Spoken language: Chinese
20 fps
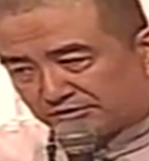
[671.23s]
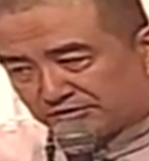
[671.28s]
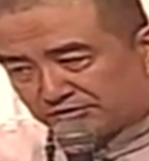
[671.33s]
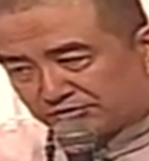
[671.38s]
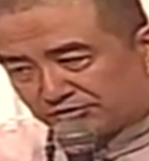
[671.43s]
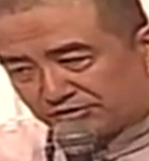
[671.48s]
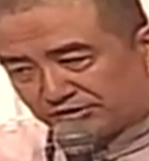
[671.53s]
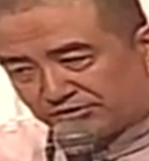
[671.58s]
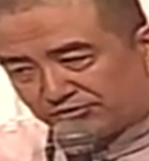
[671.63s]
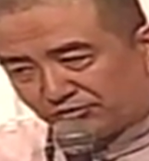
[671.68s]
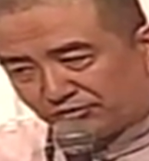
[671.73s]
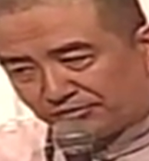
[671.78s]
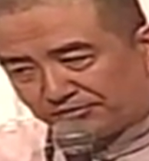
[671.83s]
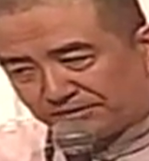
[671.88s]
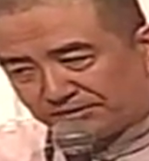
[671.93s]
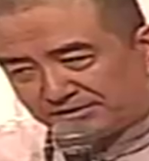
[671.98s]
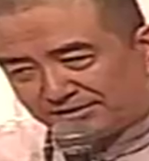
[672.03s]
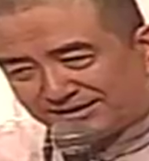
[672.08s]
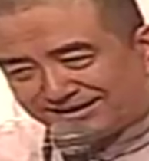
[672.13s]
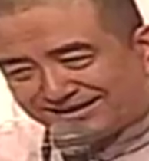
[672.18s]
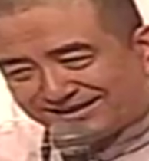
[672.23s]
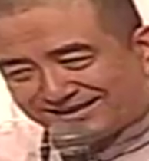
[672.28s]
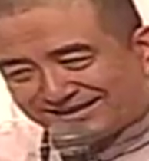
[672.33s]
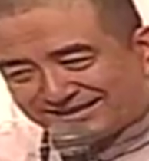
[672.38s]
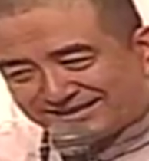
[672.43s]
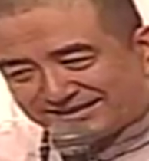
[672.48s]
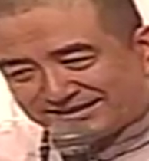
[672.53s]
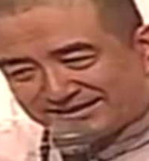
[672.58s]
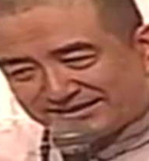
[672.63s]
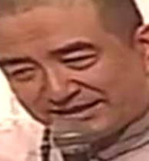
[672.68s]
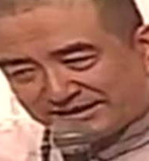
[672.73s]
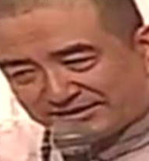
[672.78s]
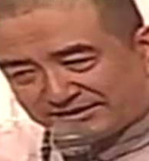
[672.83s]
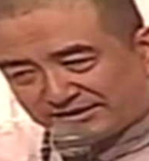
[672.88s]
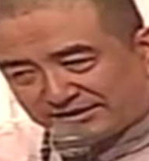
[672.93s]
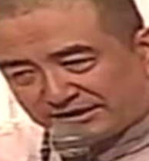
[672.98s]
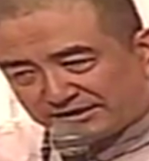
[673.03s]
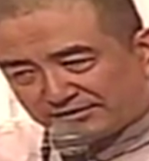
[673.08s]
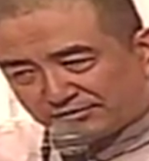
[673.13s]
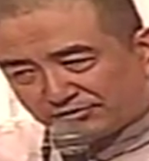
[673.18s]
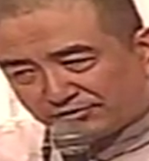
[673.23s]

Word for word: 所以，我们在这里，